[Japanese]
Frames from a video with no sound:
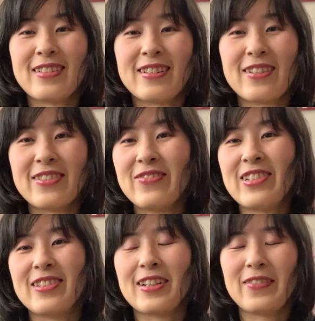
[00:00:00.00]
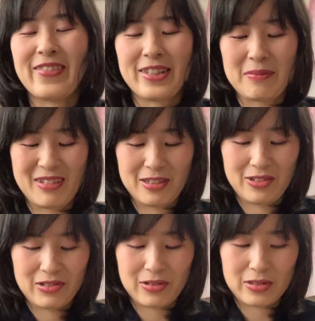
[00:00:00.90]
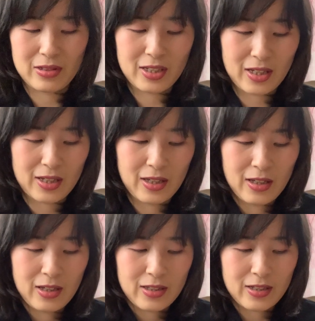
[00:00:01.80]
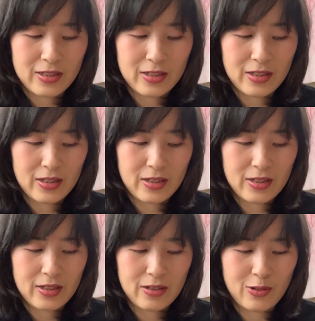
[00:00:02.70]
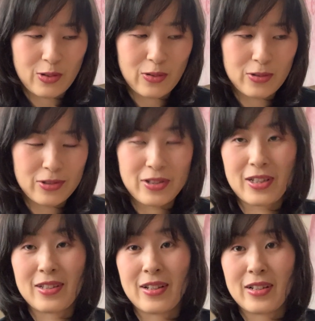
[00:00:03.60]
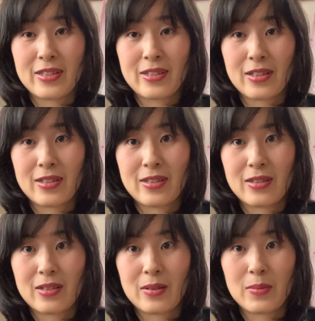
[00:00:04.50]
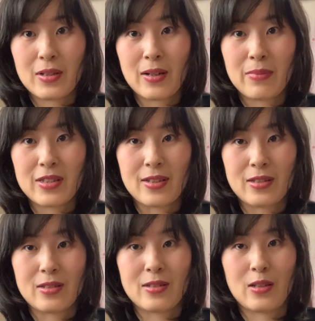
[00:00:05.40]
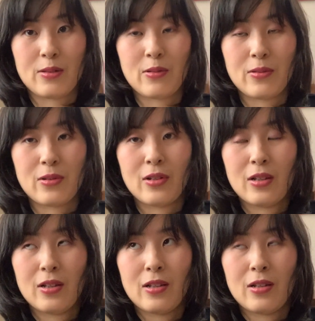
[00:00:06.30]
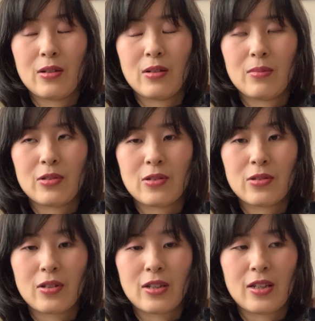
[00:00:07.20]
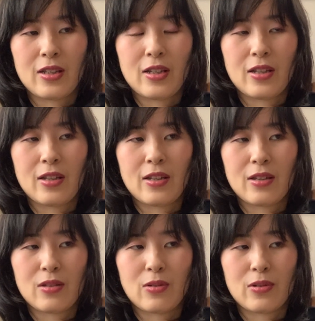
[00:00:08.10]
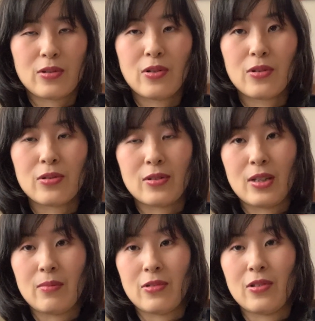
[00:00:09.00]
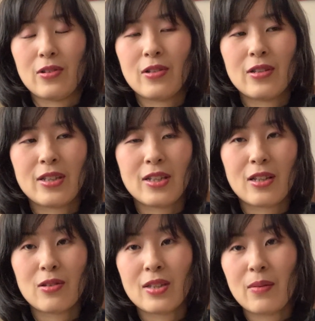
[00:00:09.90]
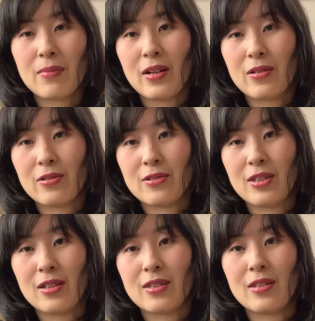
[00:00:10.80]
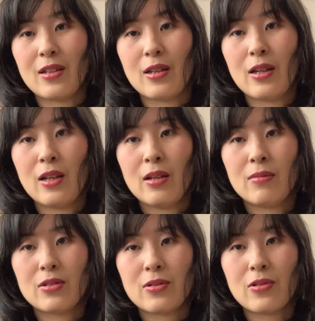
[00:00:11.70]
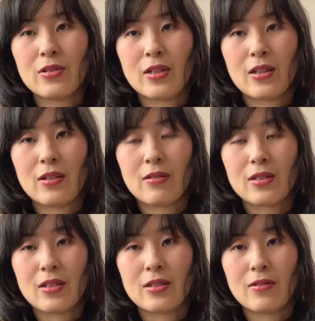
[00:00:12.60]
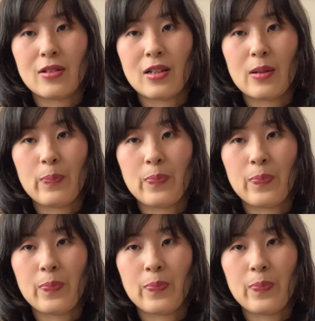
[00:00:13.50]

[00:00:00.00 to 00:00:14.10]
学問の神様ということで私高校受験がいちゃん頑張ったんですけど、まあ、その時にと京都にも北の天満宮ってあって、まあ、そこで私は